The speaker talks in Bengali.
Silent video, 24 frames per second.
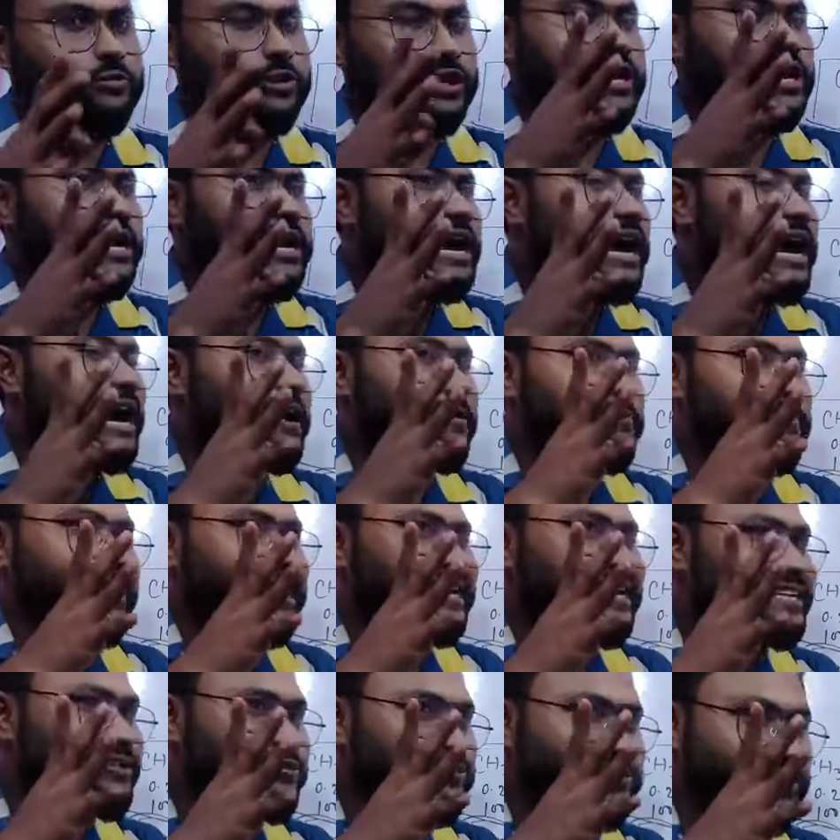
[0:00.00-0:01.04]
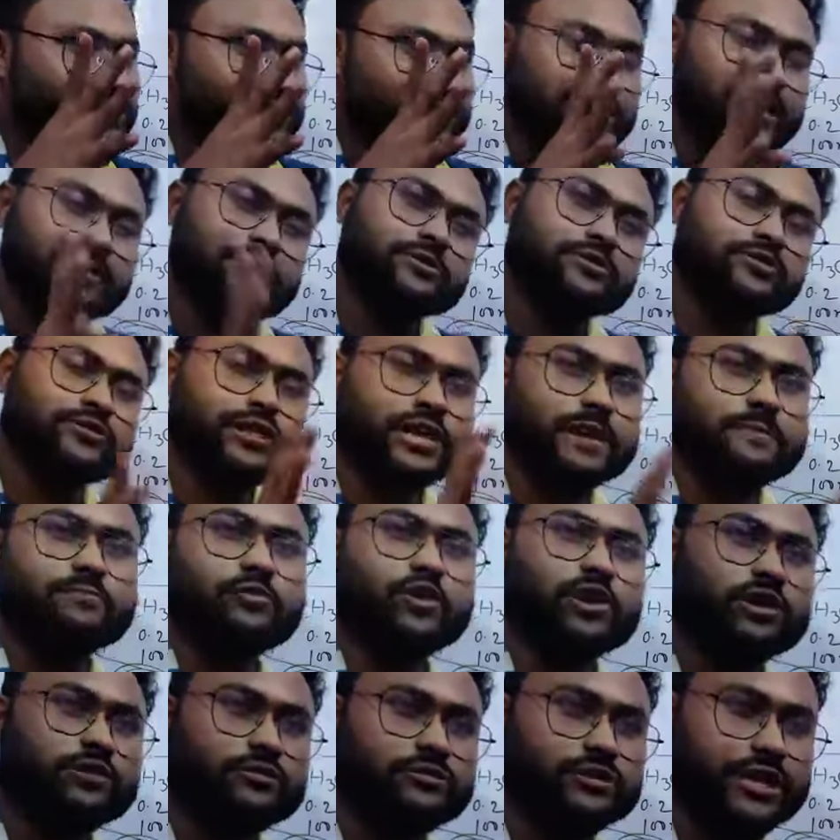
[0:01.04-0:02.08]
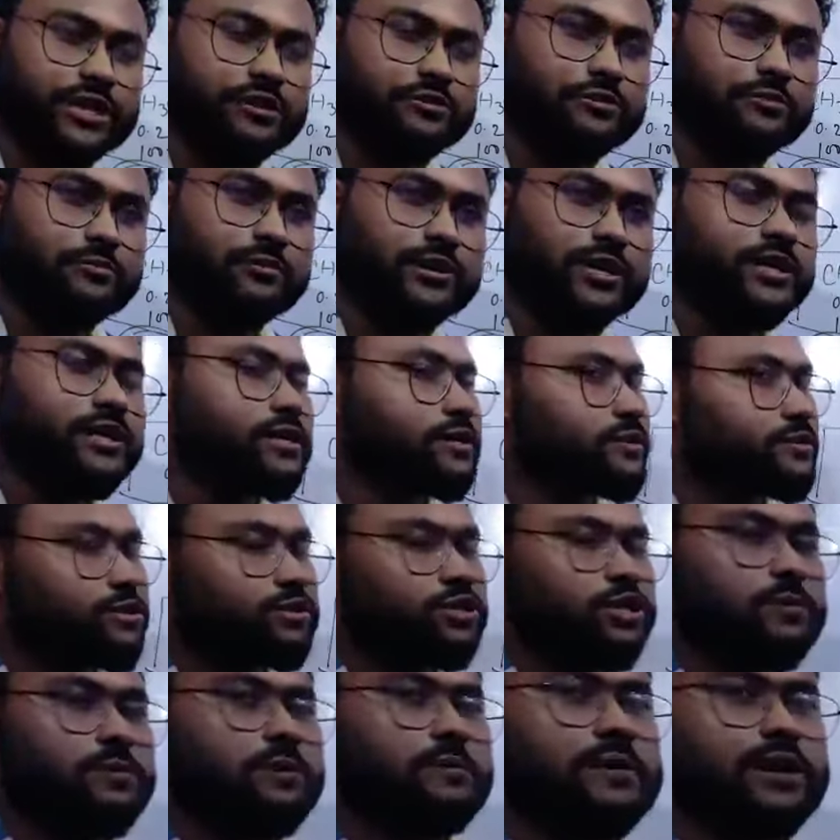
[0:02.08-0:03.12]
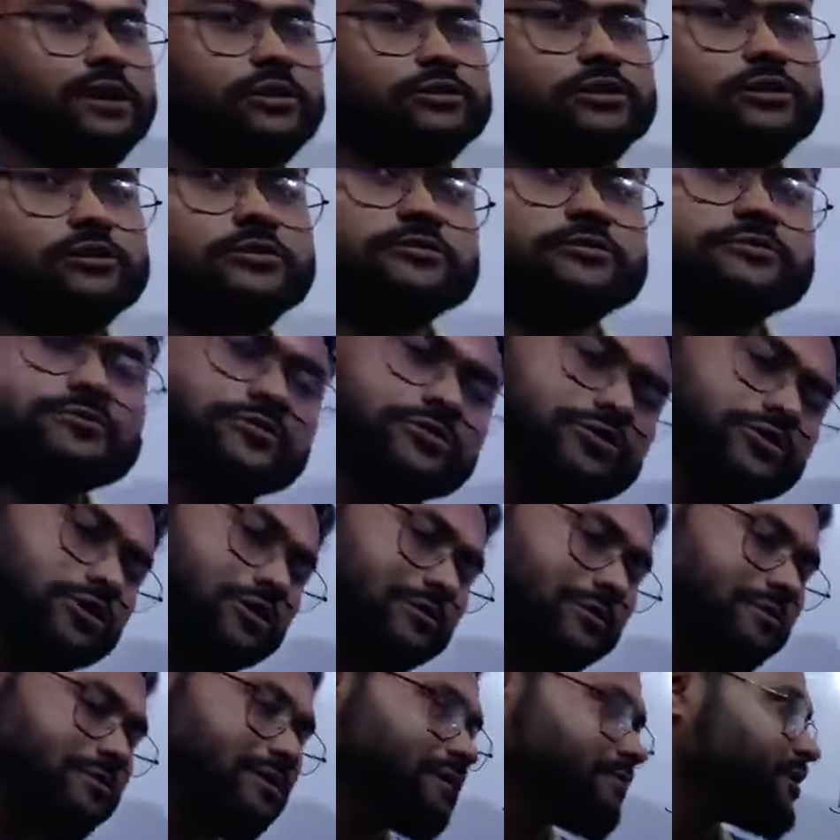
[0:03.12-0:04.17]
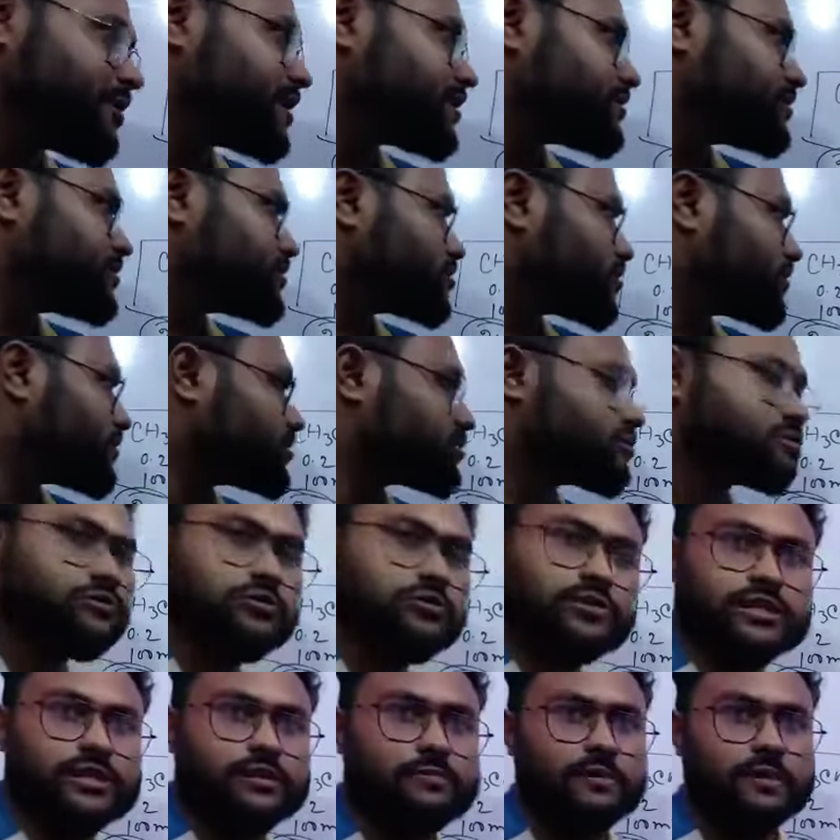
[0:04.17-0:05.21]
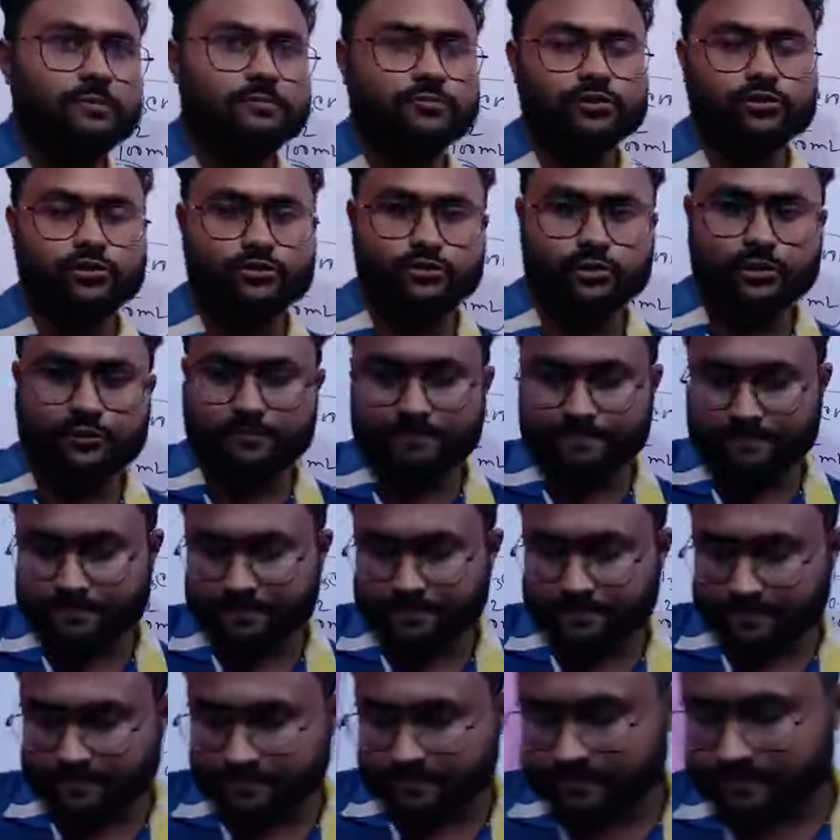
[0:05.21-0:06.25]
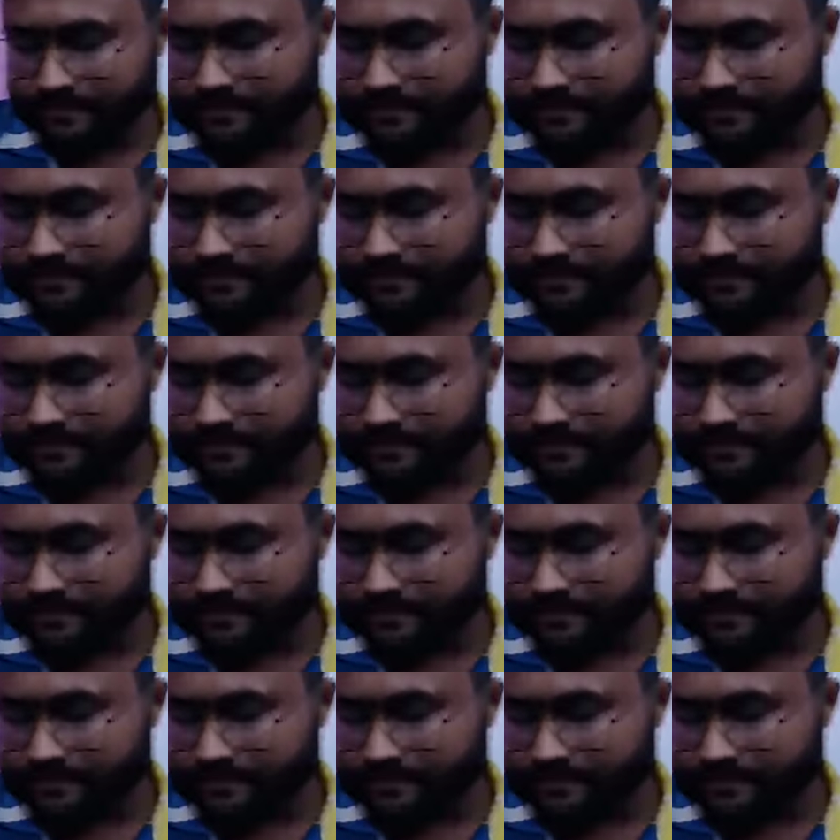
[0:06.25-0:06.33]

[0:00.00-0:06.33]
করবো না আর বাকিটুকু হচ্ছে আমি তোদেরকে পড়ানোটাই করবো না সো সবাই ভালো থাকো সবাই বাই বাই সবার জন্য দেওয়া থাকবে এই পর্যন্তই